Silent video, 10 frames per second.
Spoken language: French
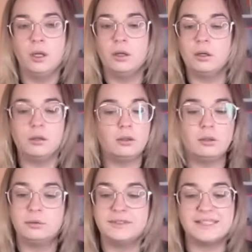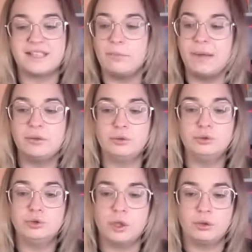euh, ça ne sera pas
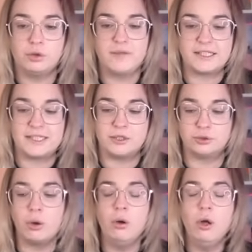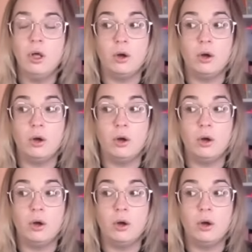qu'une seule conversation,